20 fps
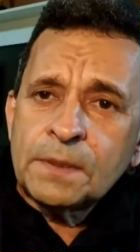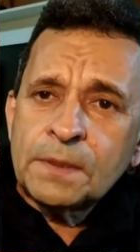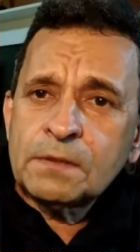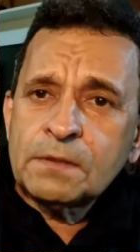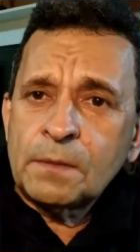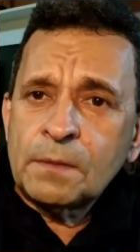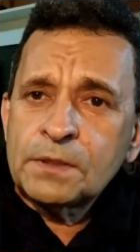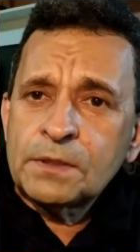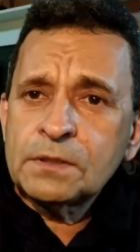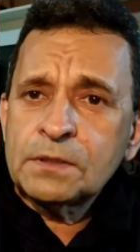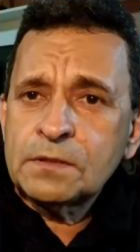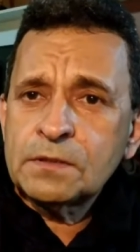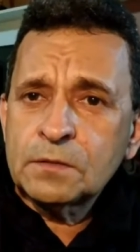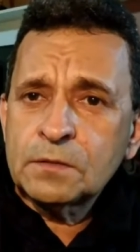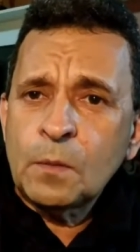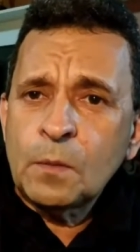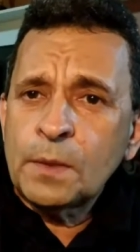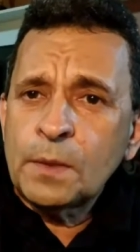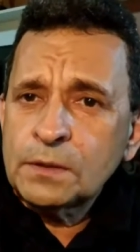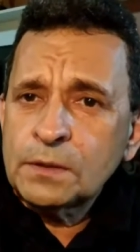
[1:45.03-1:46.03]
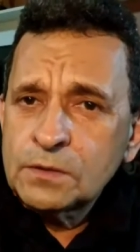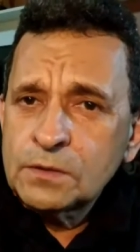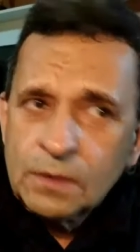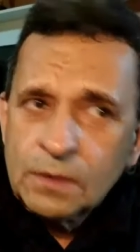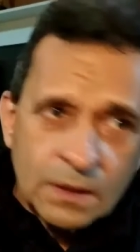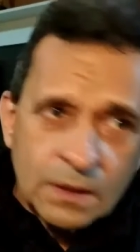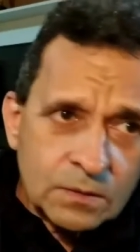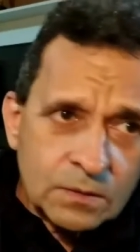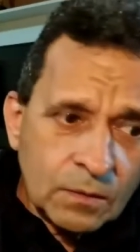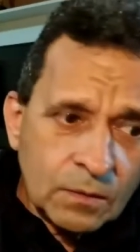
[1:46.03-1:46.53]
principalmente em seus momentos
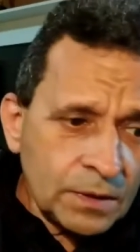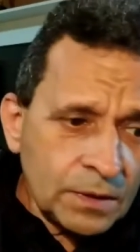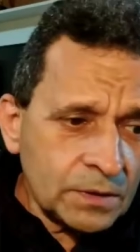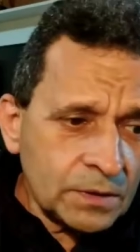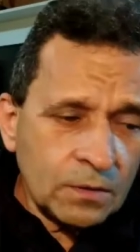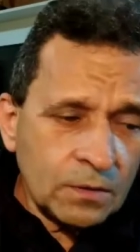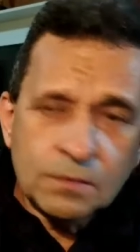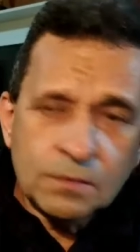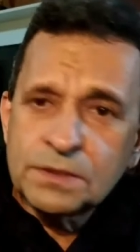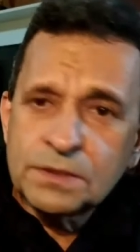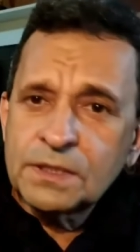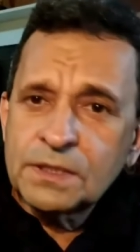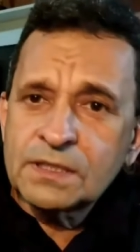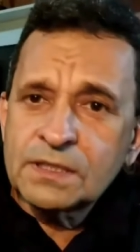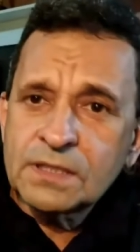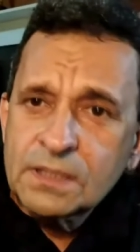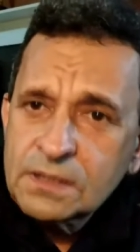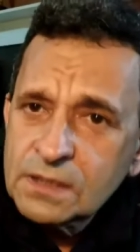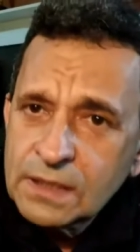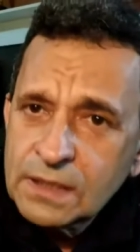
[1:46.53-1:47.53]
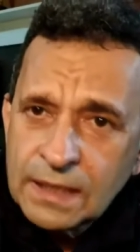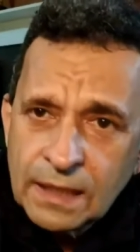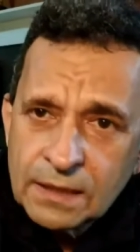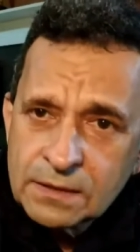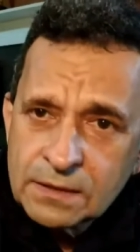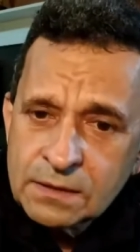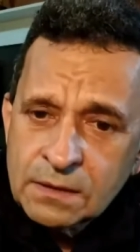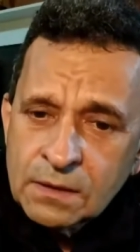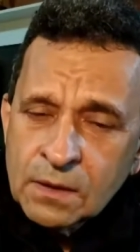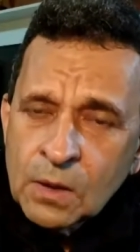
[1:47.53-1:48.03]
de orações ou de
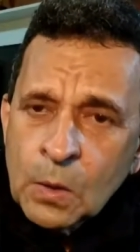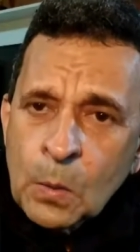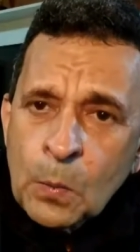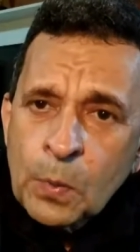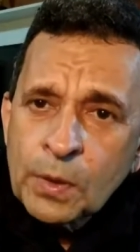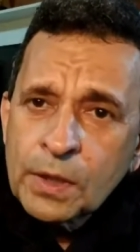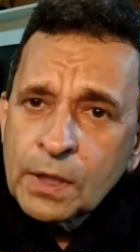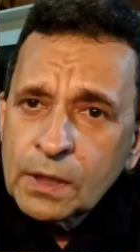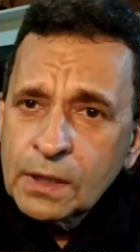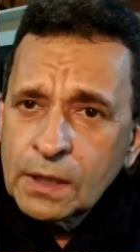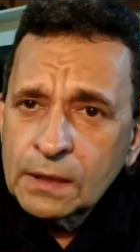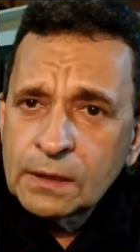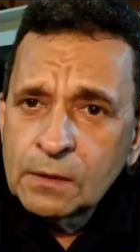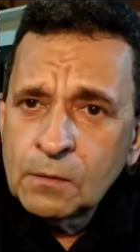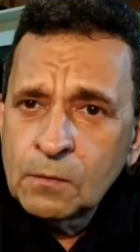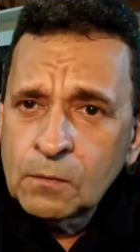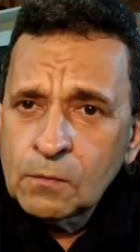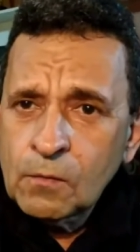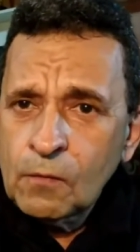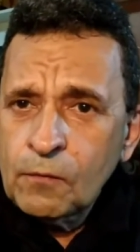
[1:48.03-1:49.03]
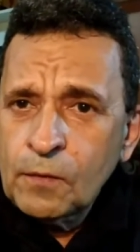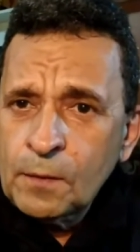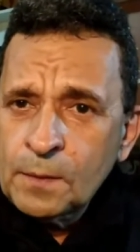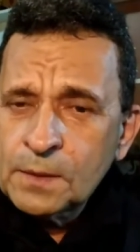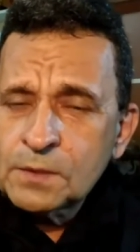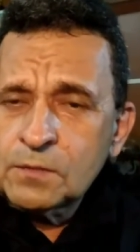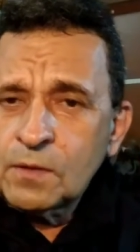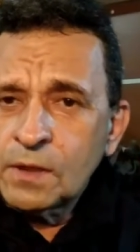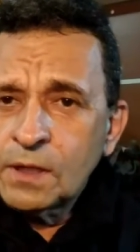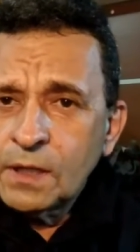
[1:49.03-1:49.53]
necessidade. Porque cada um,
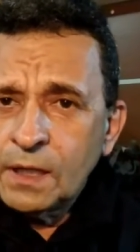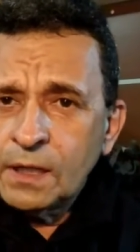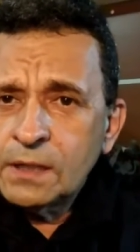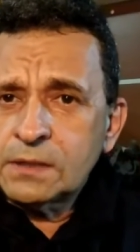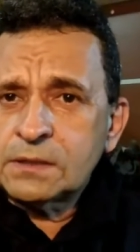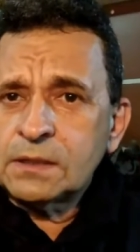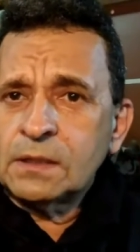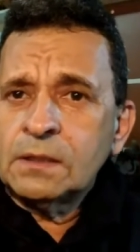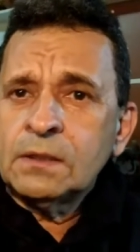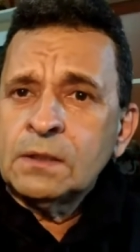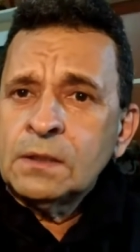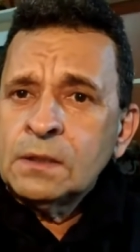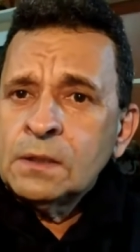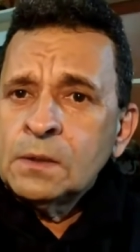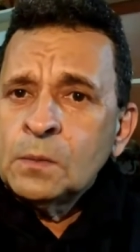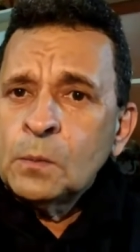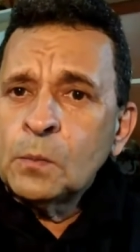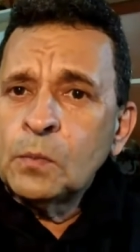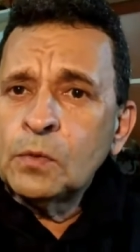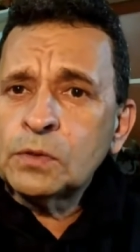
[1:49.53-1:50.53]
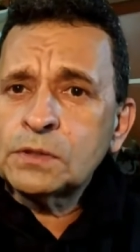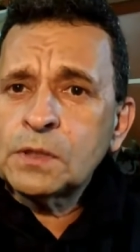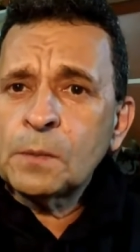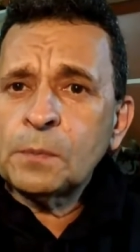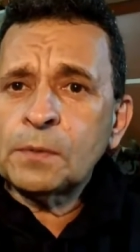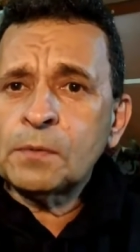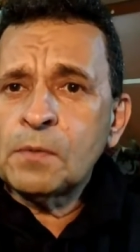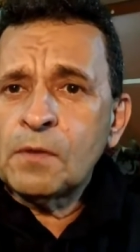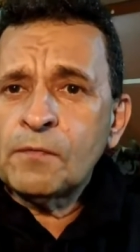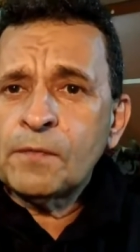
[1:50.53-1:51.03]
conforme a sua crença,
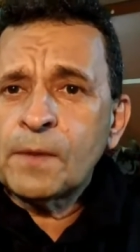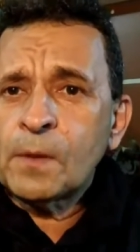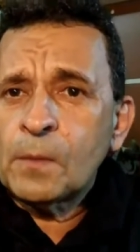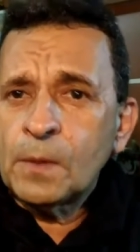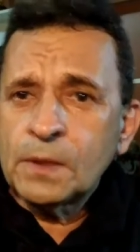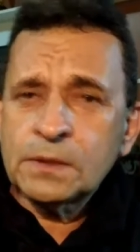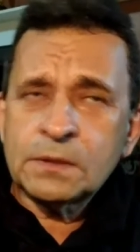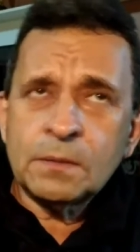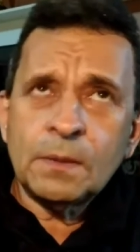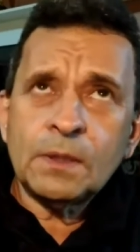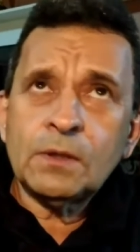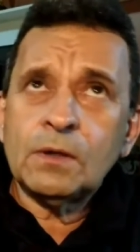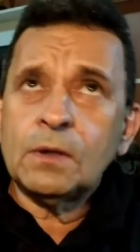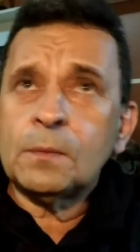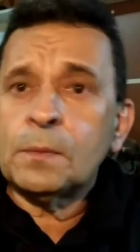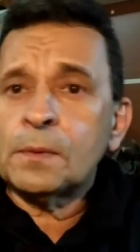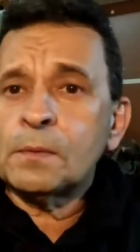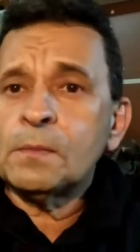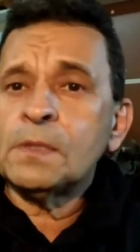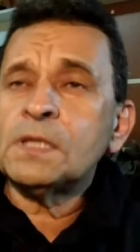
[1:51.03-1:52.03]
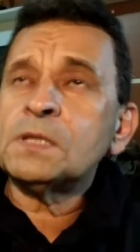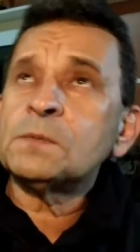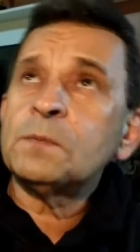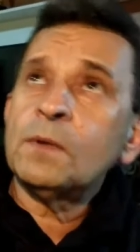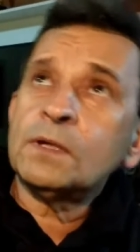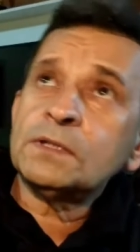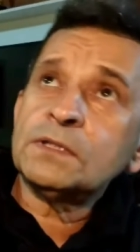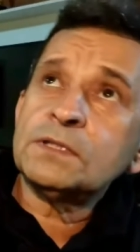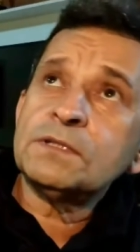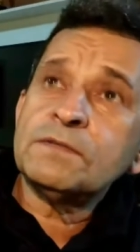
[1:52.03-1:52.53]
busca por uma frequência maior, por uma
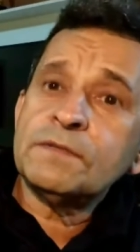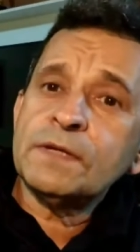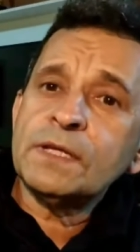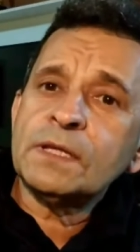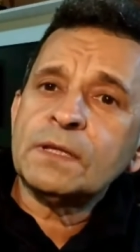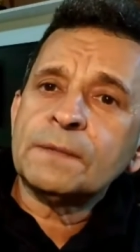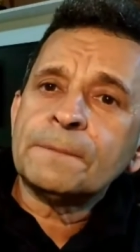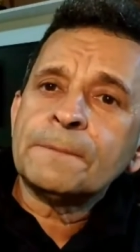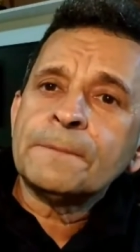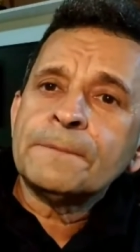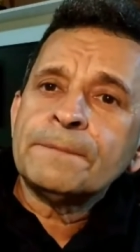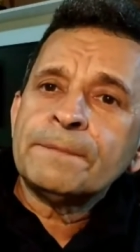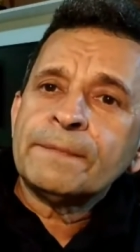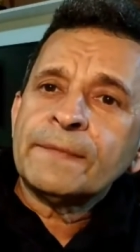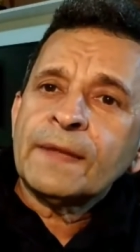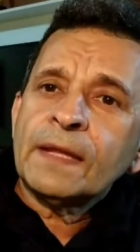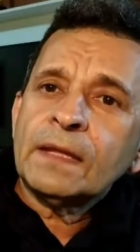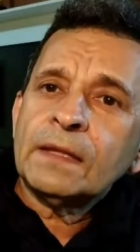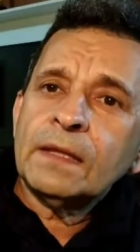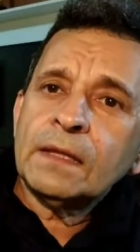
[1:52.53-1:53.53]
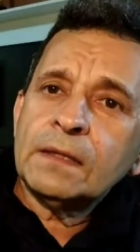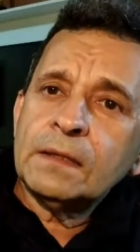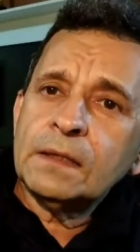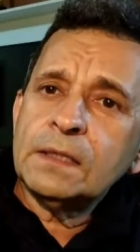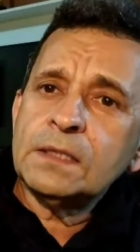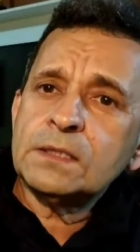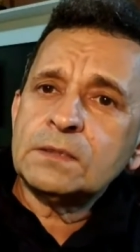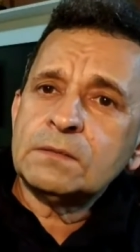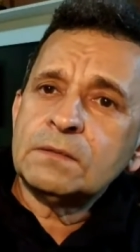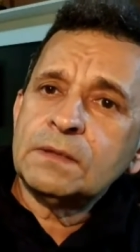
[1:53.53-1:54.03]
resposta divina que é
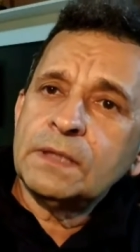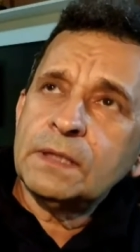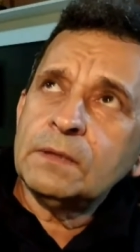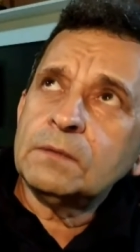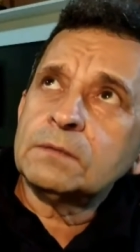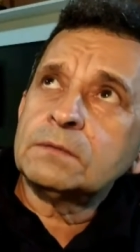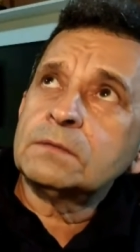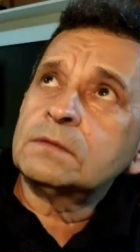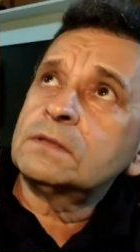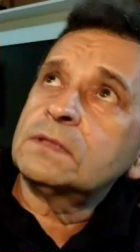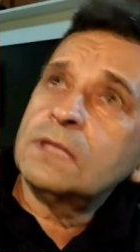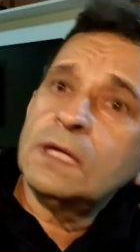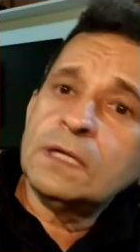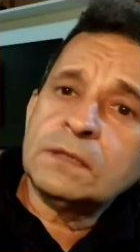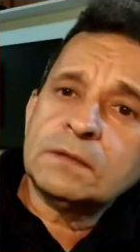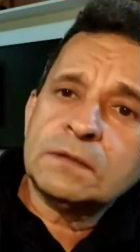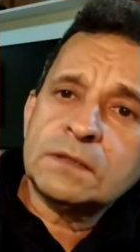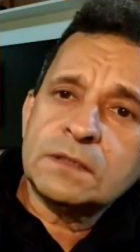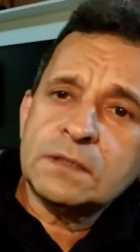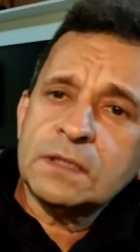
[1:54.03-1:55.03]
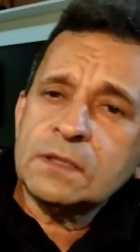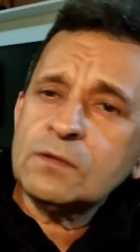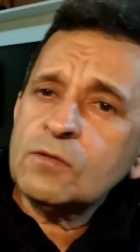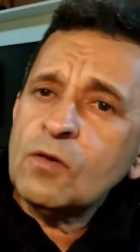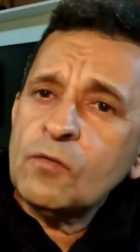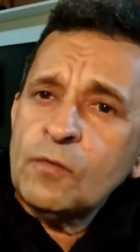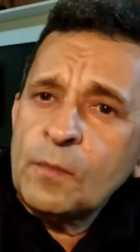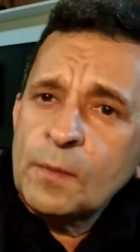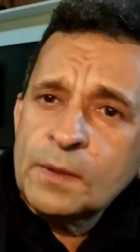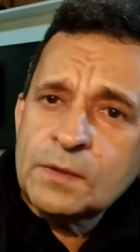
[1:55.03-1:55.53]
Cristo, Deus, os santos, os santos,
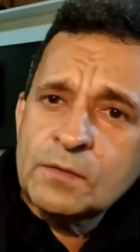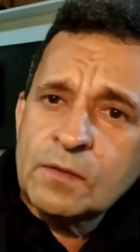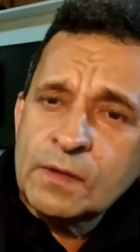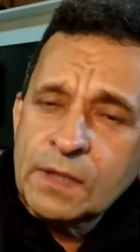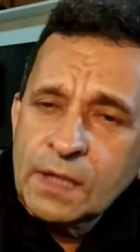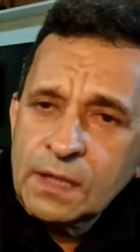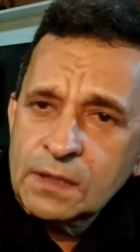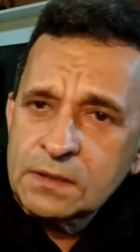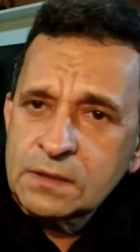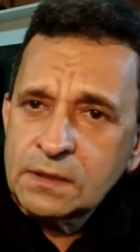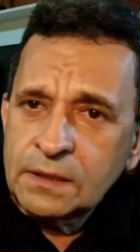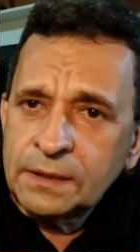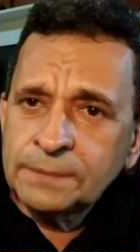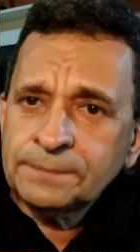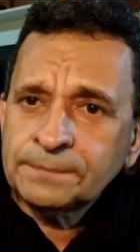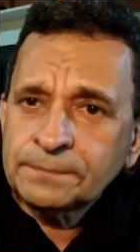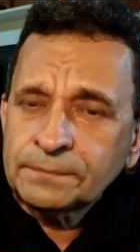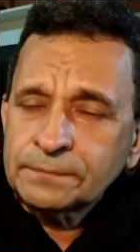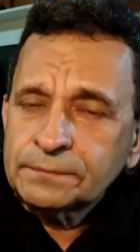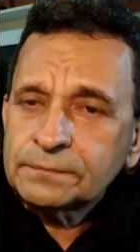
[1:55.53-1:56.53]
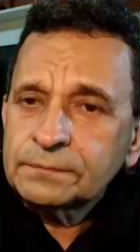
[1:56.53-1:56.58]
conforme a sua crença, né?